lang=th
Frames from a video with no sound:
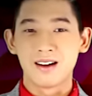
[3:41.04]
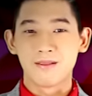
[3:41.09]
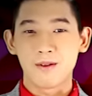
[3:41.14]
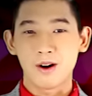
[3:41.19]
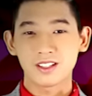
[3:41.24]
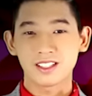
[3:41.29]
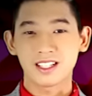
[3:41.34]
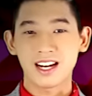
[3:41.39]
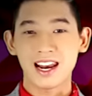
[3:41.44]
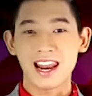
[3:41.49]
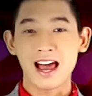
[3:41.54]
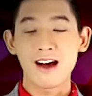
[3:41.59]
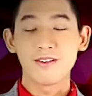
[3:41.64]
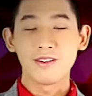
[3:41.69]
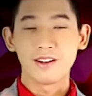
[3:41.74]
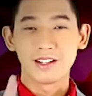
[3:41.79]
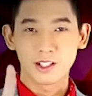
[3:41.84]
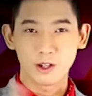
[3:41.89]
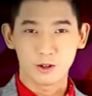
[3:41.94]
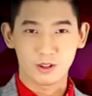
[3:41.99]
เพราะฉะนั้นแล้ว
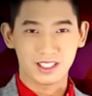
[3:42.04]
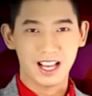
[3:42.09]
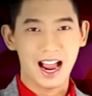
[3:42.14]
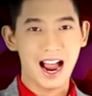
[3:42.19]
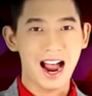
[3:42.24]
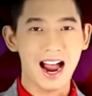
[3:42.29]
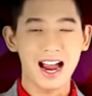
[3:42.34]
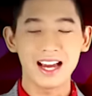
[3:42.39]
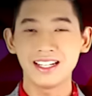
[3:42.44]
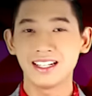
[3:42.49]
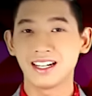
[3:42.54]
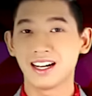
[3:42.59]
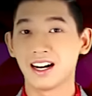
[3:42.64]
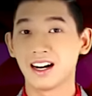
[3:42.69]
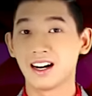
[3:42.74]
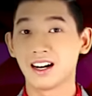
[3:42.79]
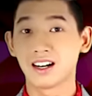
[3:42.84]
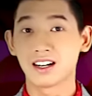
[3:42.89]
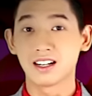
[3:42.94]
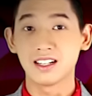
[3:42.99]
สุดท้าย
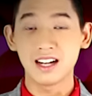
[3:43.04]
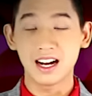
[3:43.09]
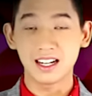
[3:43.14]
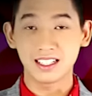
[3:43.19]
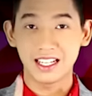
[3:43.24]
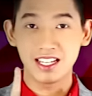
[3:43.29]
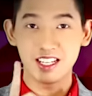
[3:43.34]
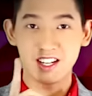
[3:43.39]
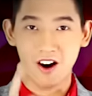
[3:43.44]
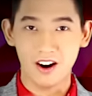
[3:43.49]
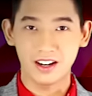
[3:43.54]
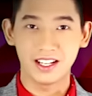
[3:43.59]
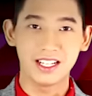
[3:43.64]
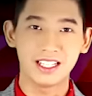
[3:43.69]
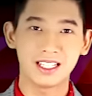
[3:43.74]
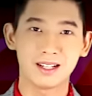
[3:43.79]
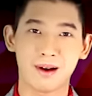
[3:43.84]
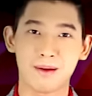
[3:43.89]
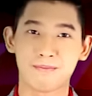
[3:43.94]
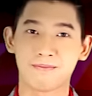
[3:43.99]
เรื่องที่ยอดฮิ
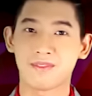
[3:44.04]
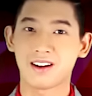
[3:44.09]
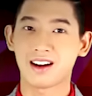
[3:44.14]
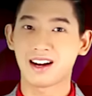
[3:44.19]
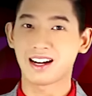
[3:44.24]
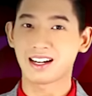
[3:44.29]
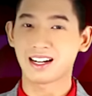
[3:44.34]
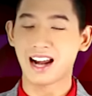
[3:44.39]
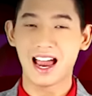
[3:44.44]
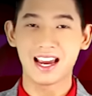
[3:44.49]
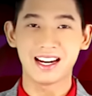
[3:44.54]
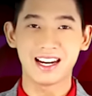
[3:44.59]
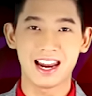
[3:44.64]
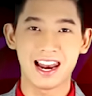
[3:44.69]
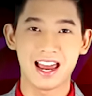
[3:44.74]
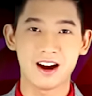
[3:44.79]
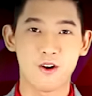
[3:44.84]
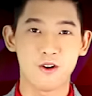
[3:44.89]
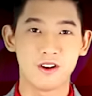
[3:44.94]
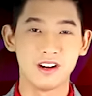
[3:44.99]
ตสำหรับใครห
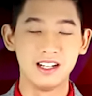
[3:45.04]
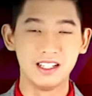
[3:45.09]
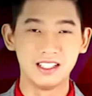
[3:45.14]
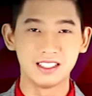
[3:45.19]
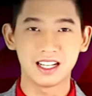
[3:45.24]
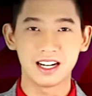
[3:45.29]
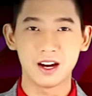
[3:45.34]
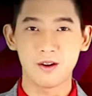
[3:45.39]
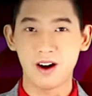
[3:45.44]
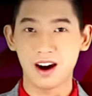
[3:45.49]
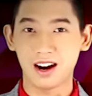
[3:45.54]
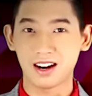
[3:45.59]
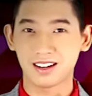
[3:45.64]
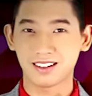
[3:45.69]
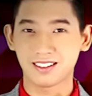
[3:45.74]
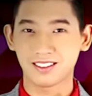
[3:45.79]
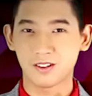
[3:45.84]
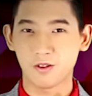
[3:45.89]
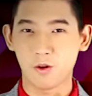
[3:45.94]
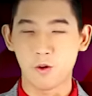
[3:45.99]
ลาย ๆคน หรือจะเรียกว่า
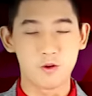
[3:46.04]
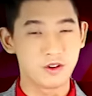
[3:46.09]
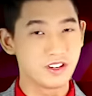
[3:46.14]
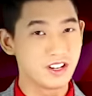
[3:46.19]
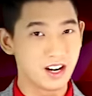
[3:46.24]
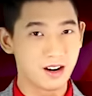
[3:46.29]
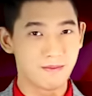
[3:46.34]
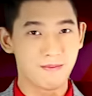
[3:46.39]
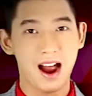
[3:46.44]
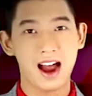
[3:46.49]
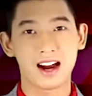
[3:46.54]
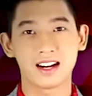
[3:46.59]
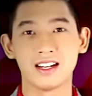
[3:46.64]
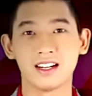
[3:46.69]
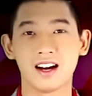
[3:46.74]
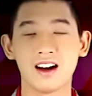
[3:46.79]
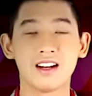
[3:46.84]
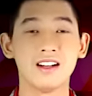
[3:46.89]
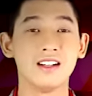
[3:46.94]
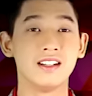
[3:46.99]
โหเยอะมากเล
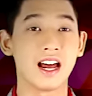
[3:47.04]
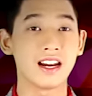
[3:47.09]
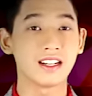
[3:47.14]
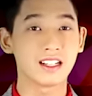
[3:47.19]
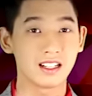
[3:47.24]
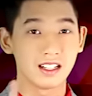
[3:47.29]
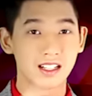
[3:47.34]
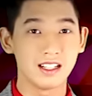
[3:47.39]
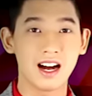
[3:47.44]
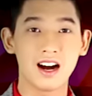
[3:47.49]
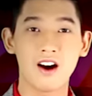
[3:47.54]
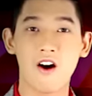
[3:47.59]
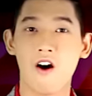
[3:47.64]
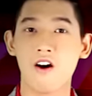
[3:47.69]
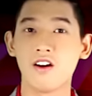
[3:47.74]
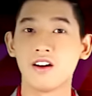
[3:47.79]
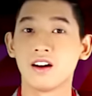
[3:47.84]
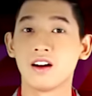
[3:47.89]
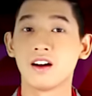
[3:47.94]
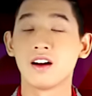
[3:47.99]
ยก็คือ นั่นคือเรื่องข
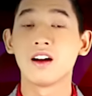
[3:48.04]
อง